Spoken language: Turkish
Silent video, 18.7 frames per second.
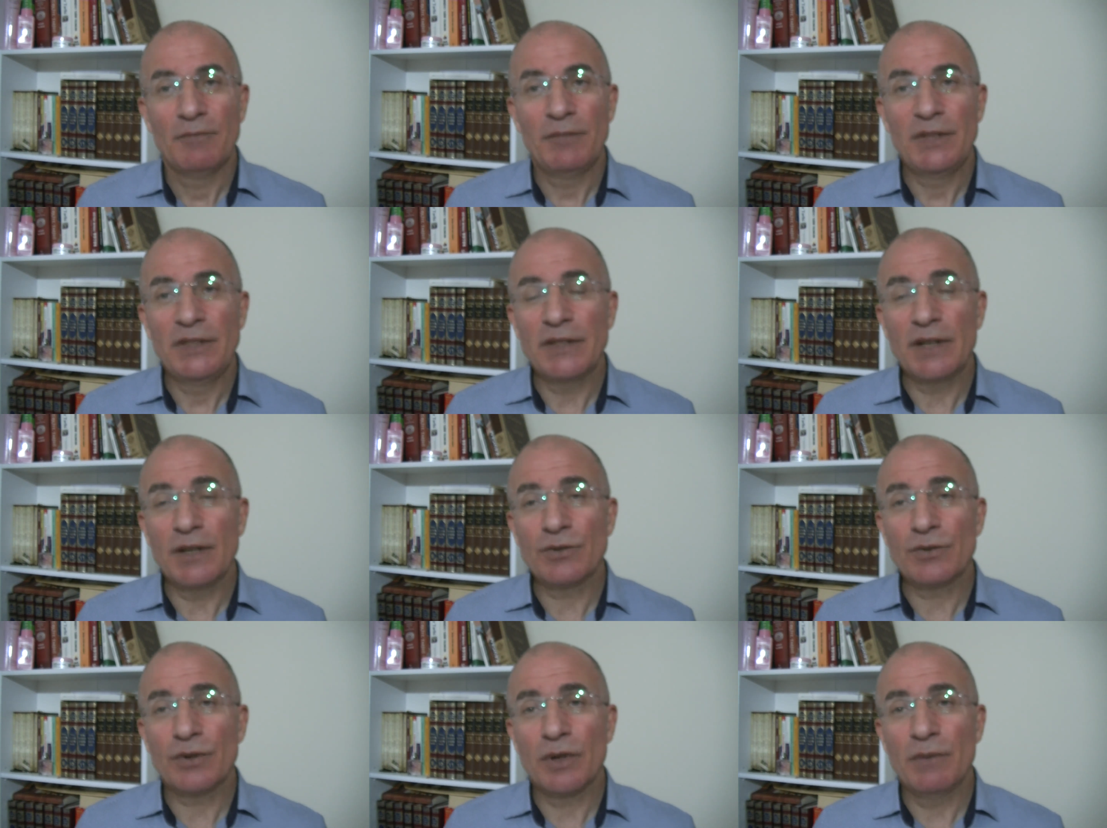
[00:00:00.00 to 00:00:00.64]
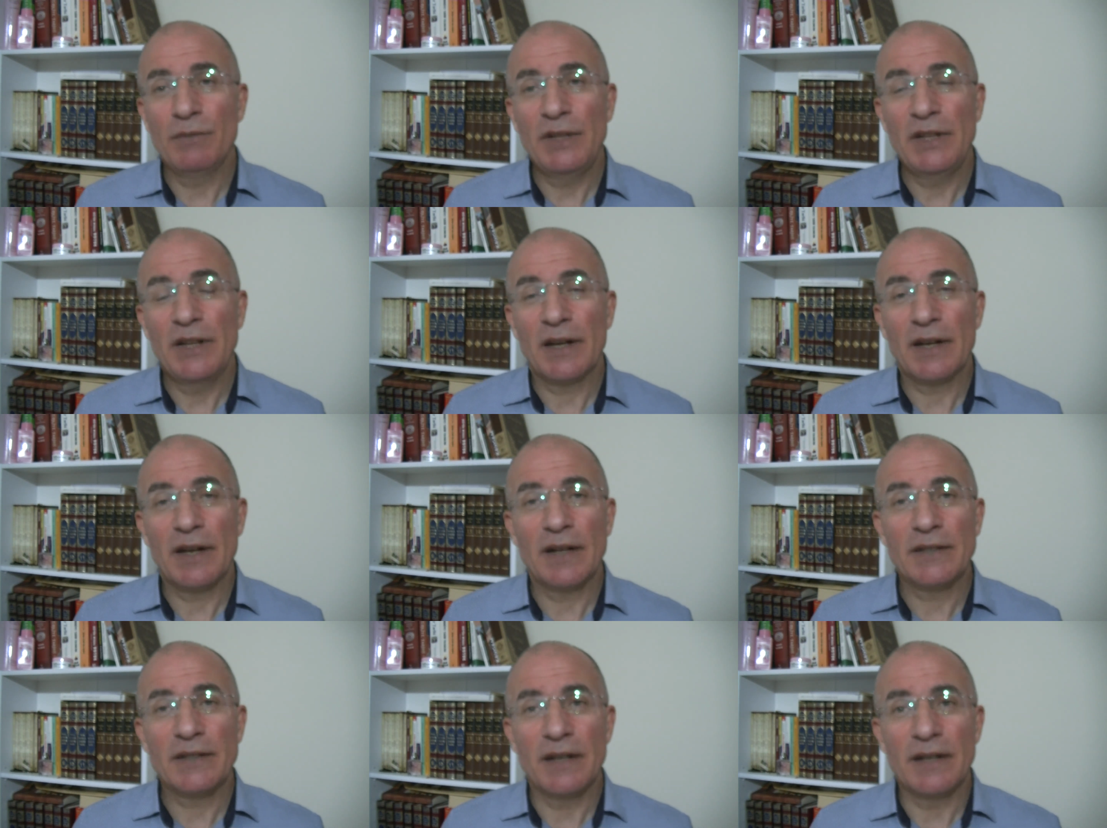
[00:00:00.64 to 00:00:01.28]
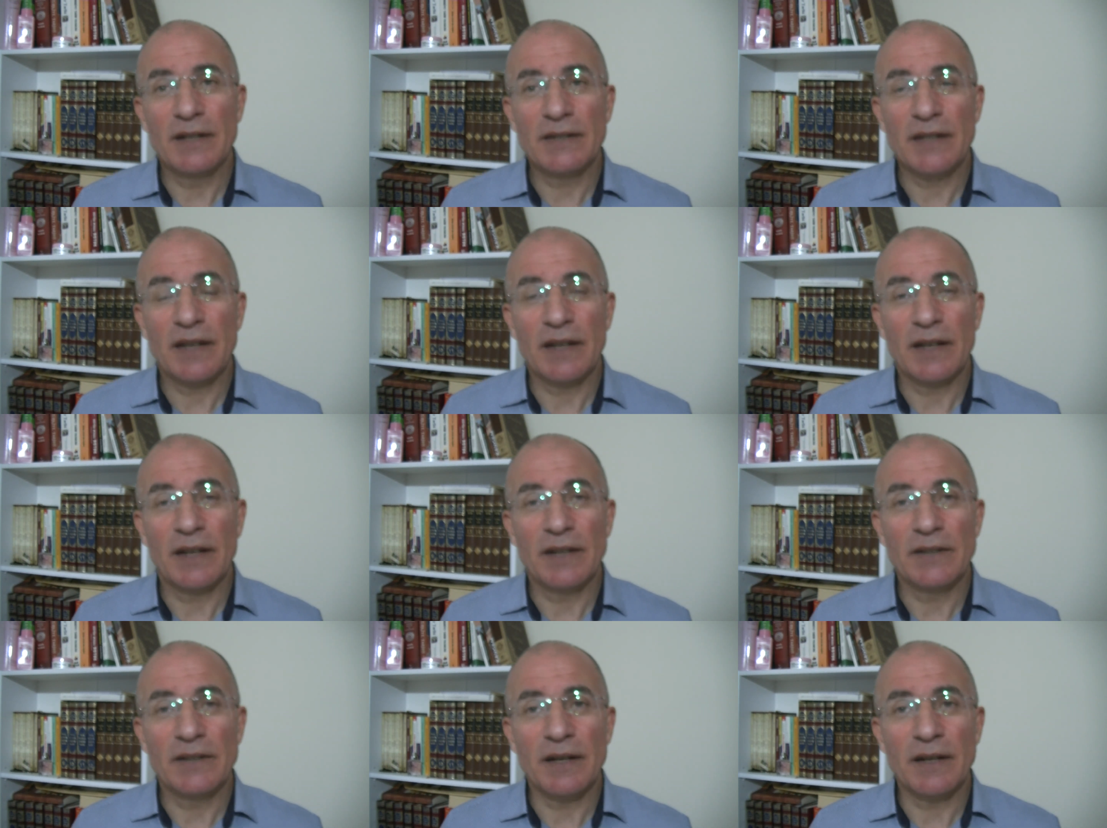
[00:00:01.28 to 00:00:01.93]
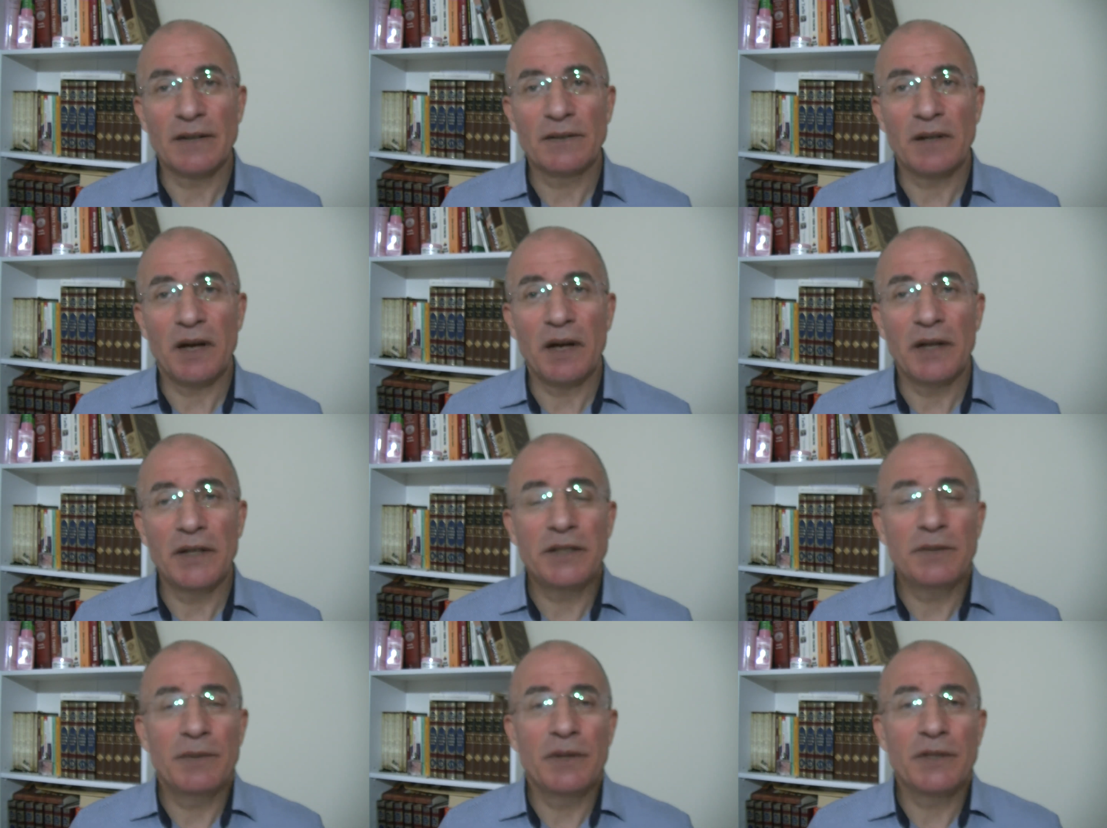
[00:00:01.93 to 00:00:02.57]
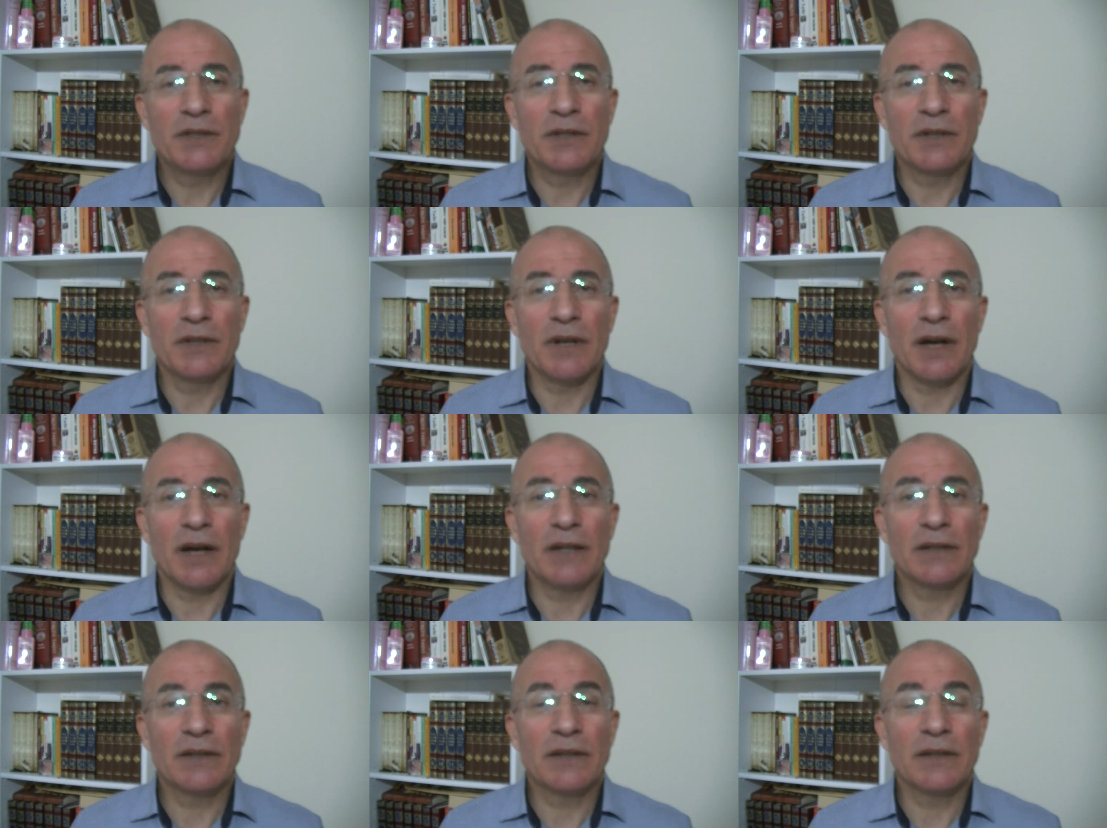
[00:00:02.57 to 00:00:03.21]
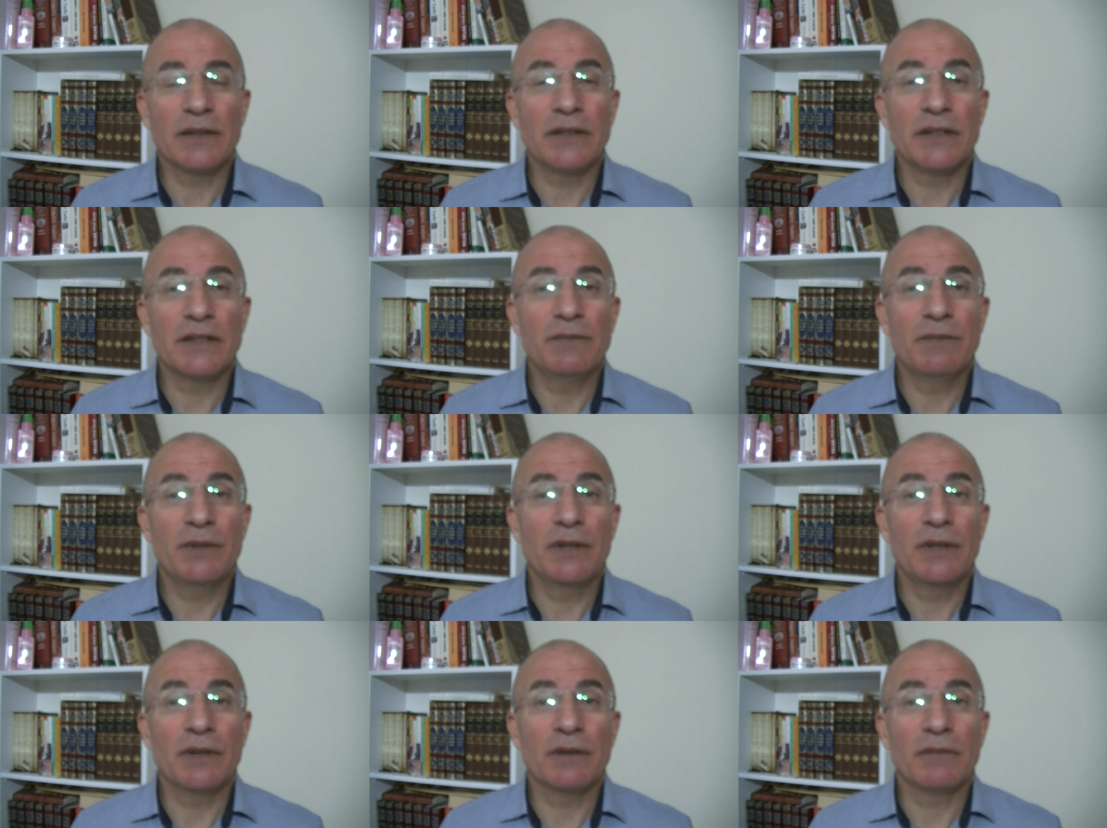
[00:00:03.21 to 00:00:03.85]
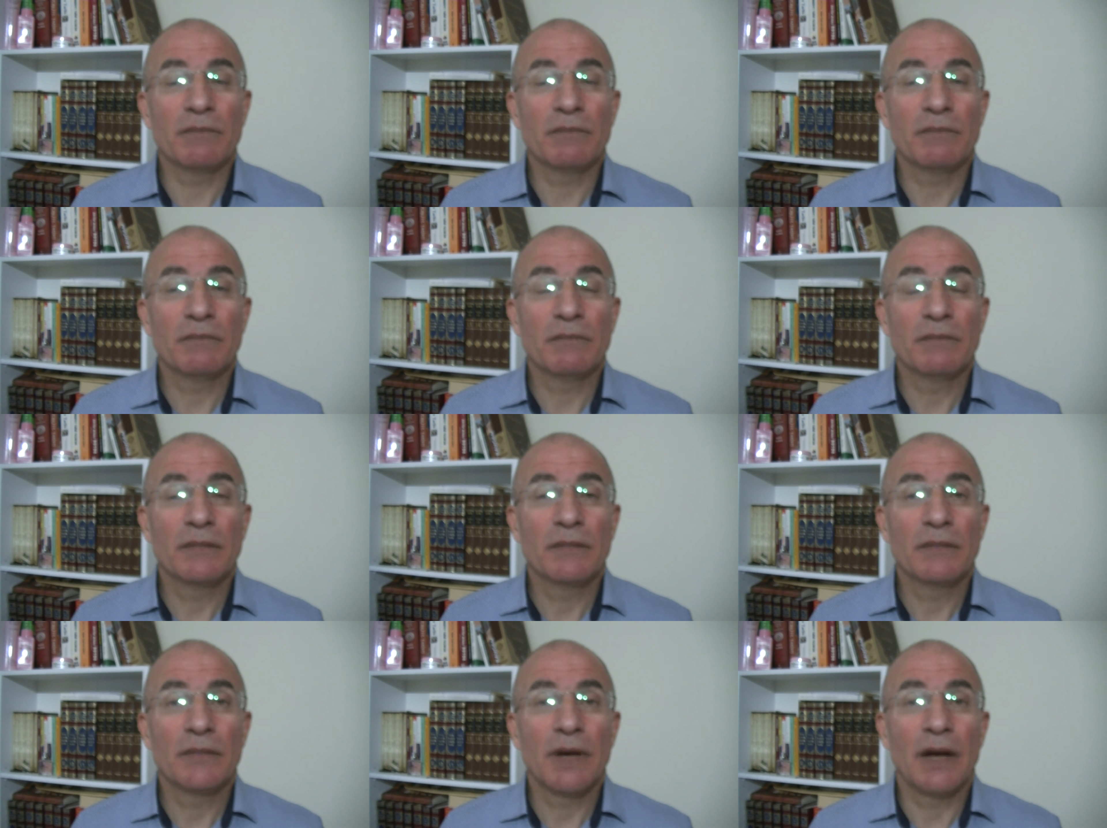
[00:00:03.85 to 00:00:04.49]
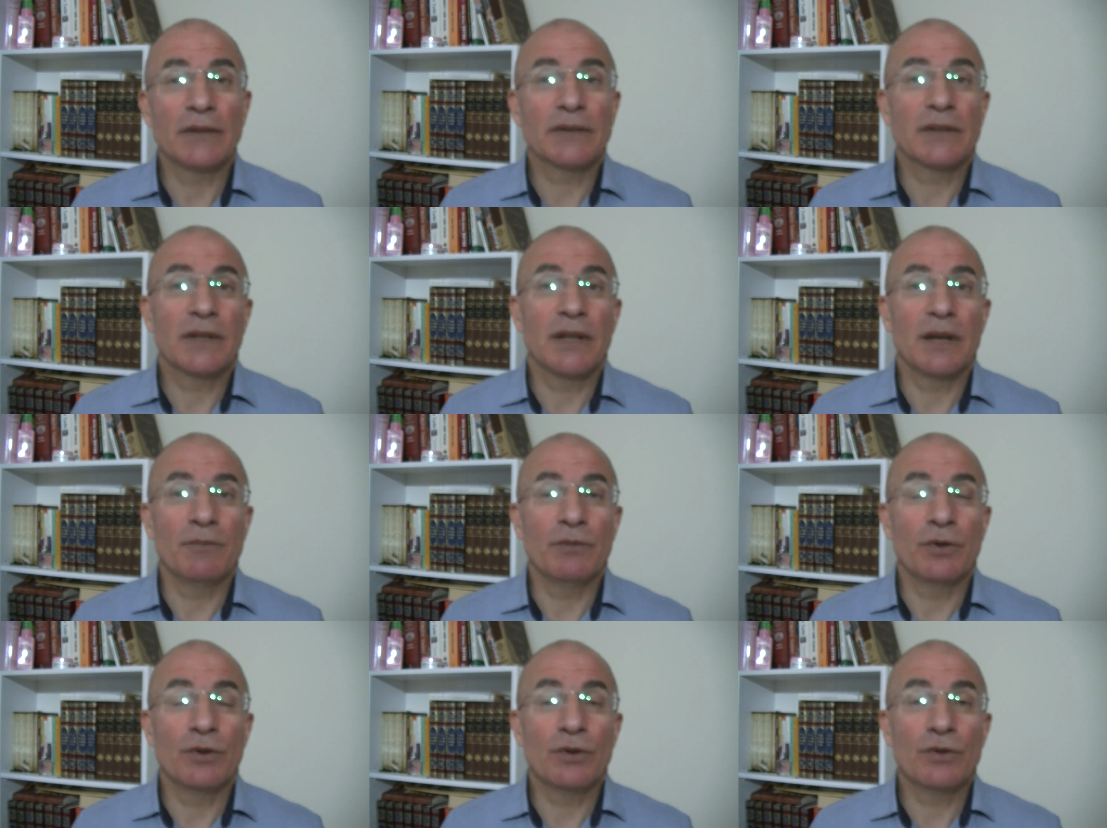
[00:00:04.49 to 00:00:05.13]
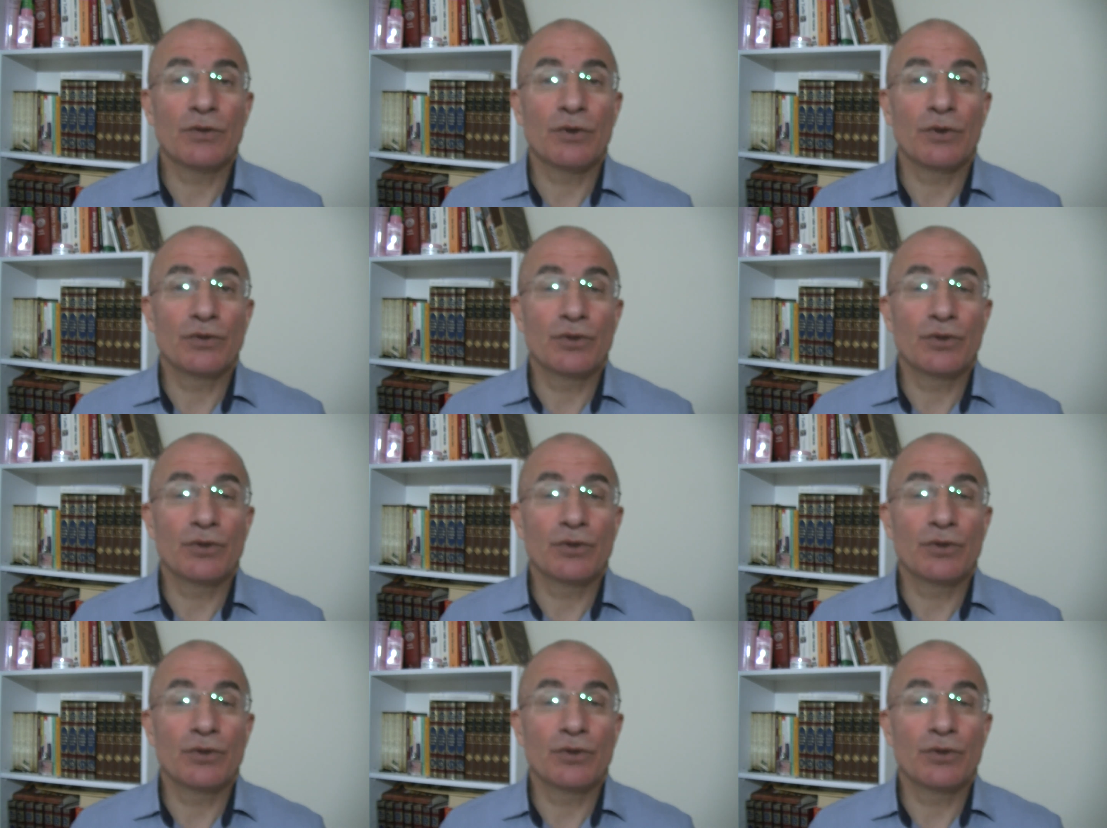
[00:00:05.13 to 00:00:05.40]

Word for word: Bizden sonra milyarlarca insan gelecek. Daha hiçbirisinin adını, ismini hatırlamıyoruz.